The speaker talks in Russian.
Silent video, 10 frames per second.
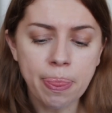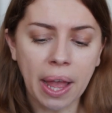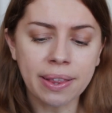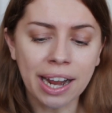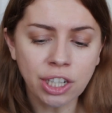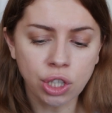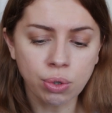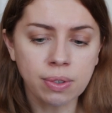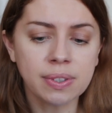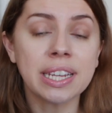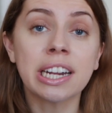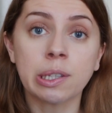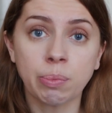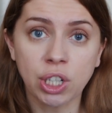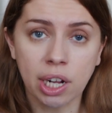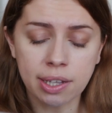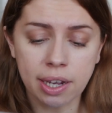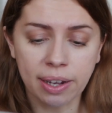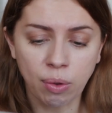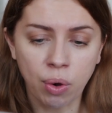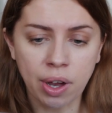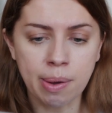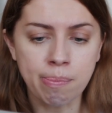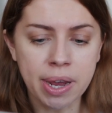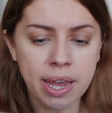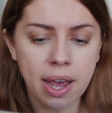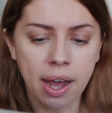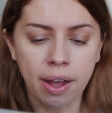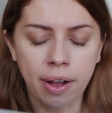А дальше идут все распечатки, которые мы